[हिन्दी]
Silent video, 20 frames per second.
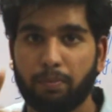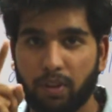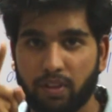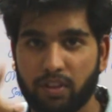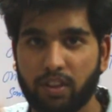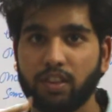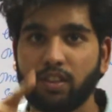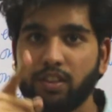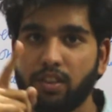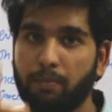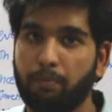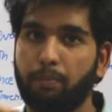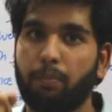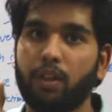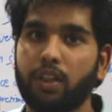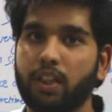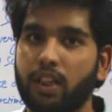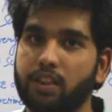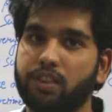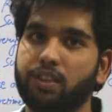प्रेजेंट
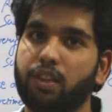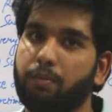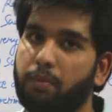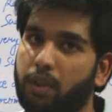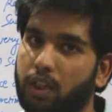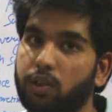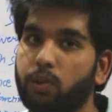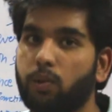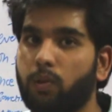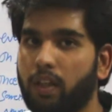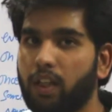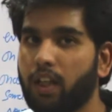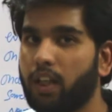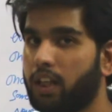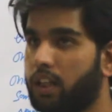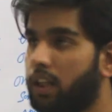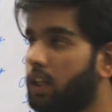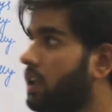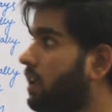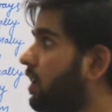सिंपल टेंस की बात हो रही है
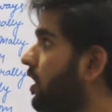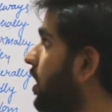है ना